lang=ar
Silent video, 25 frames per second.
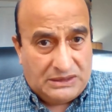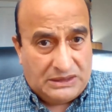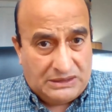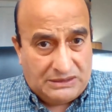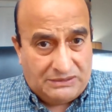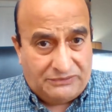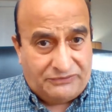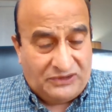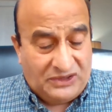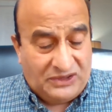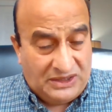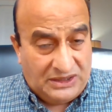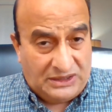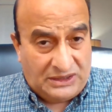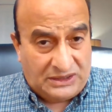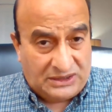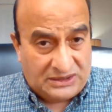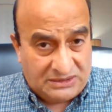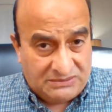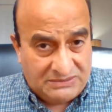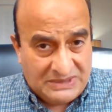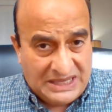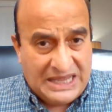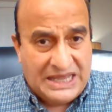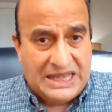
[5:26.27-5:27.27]
في
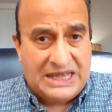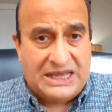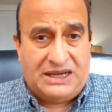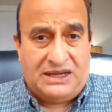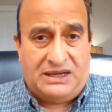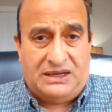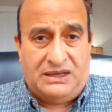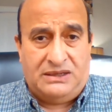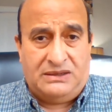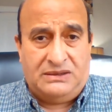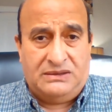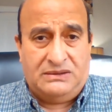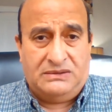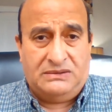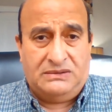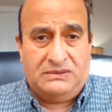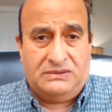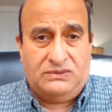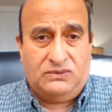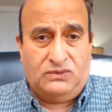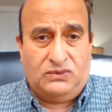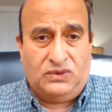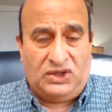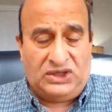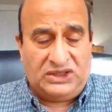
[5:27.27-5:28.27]
احتمال
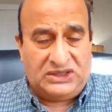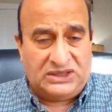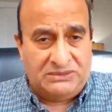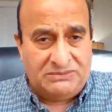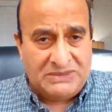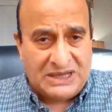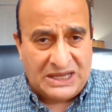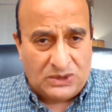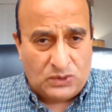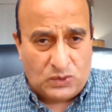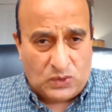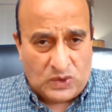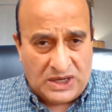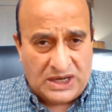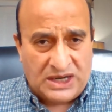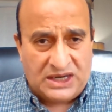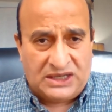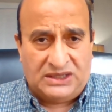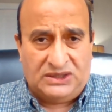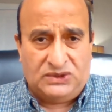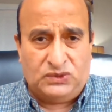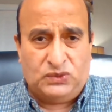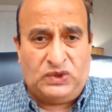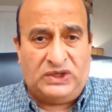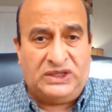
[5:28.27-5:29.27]
واحتمال
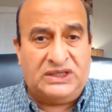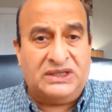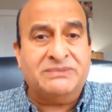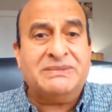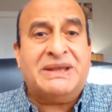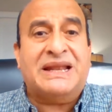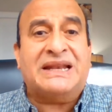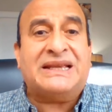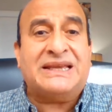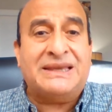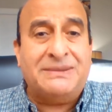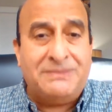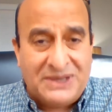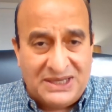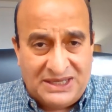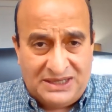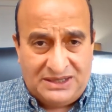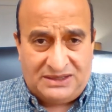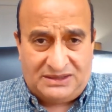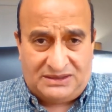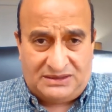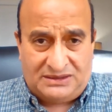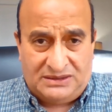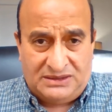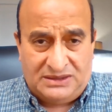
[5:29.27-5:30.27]
وارد واحتمال
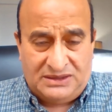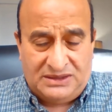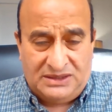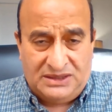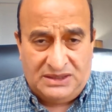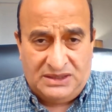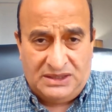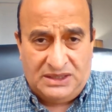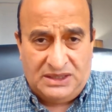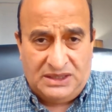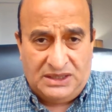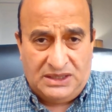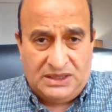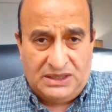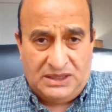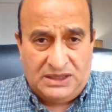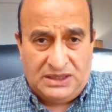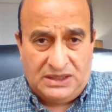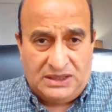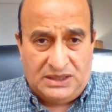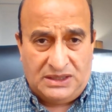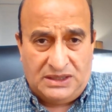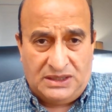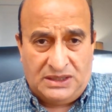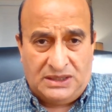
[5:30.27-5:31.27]
كبير
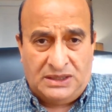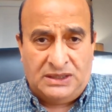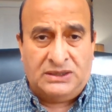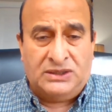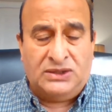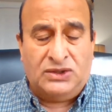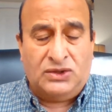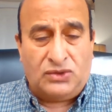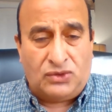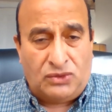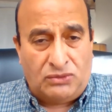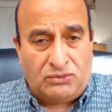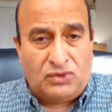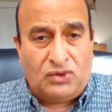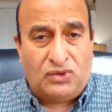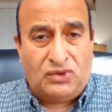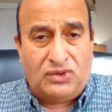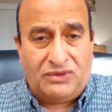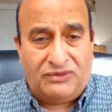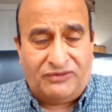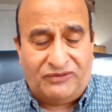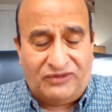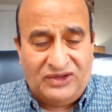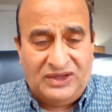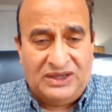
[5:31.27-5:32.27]
ان الامور
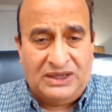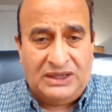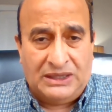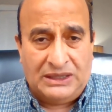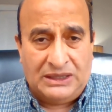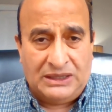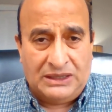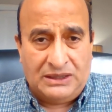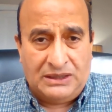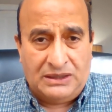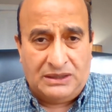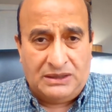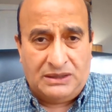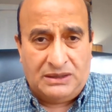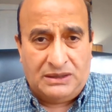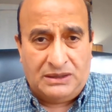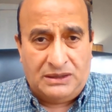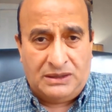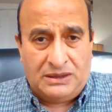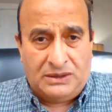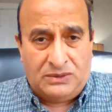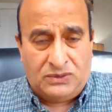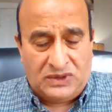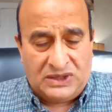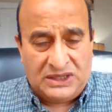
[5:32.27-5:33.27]
في
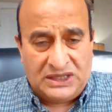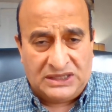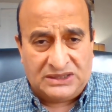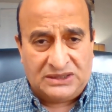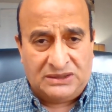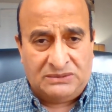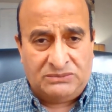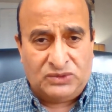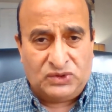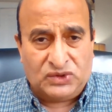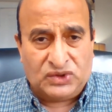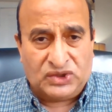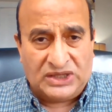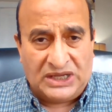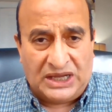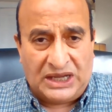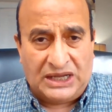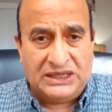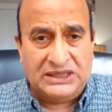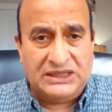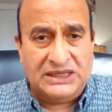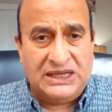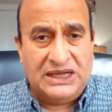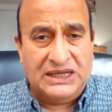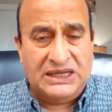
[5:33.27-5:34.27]
الولايات
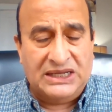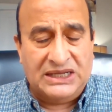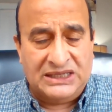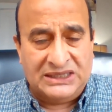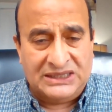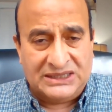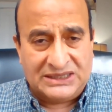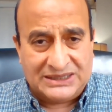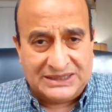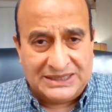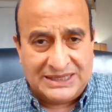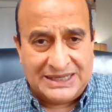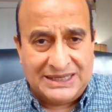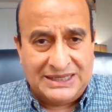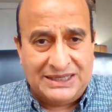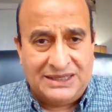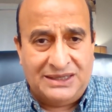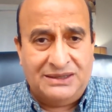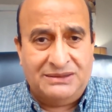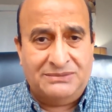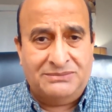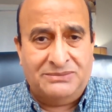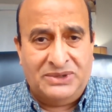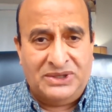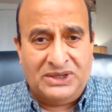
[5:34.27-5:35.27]
المتحده
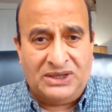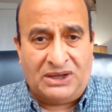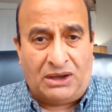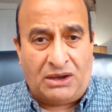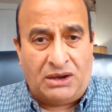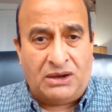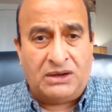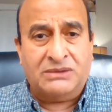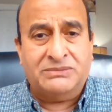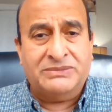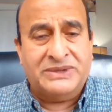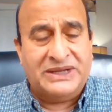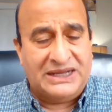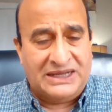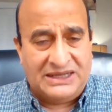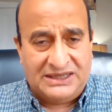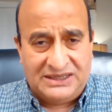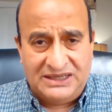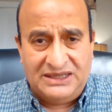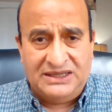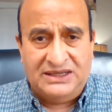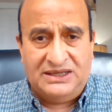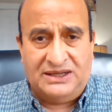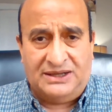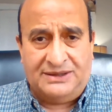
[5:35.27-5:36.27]
ينتهي بحرب
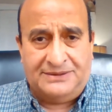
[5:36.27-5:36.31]
اهليه